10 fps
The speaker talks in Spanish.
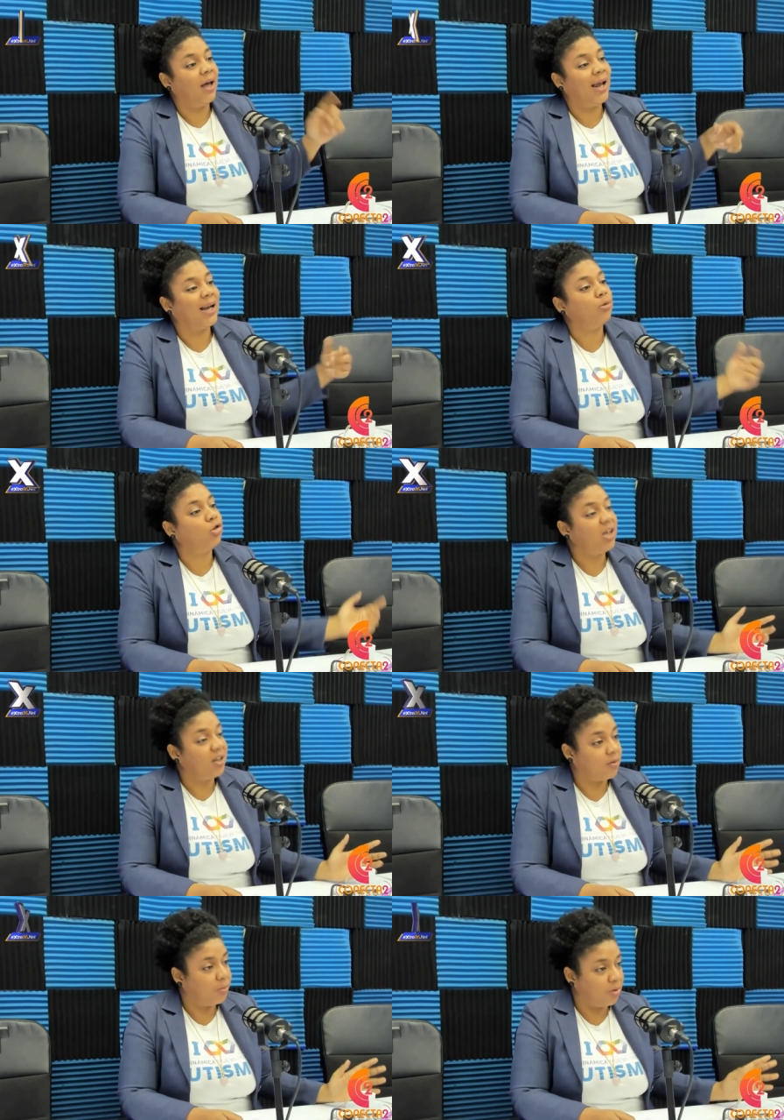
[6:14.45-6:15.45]
el
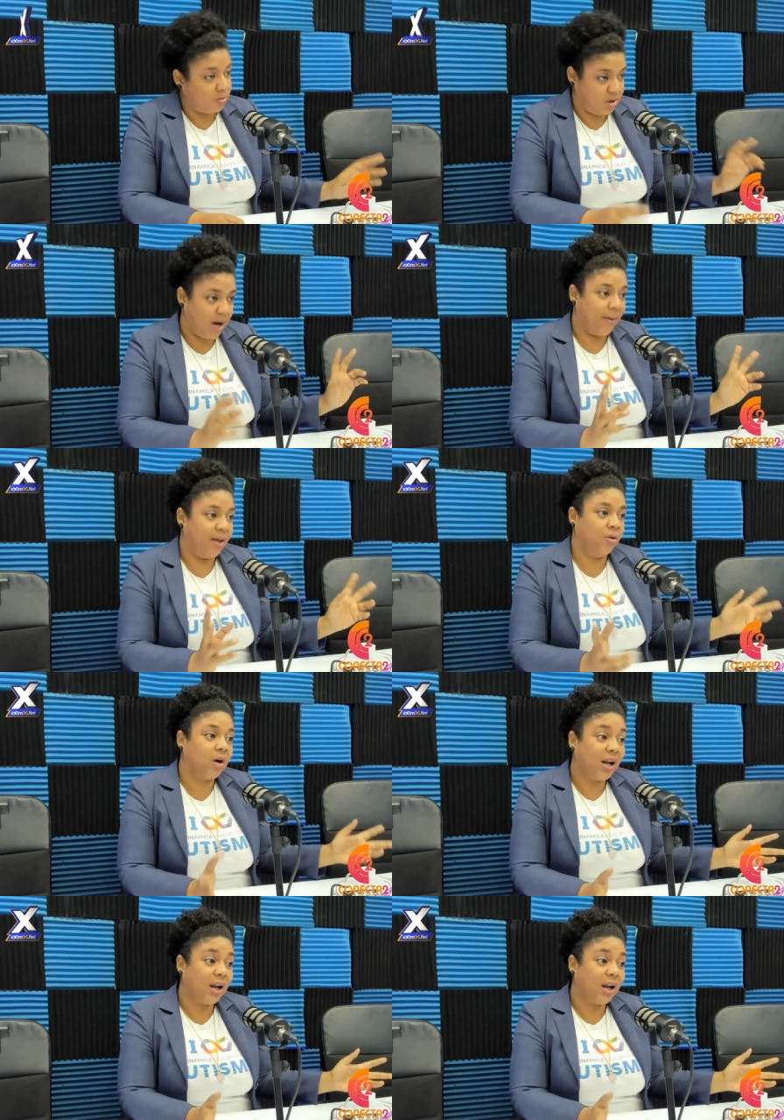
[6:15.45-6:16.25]
autismo llamado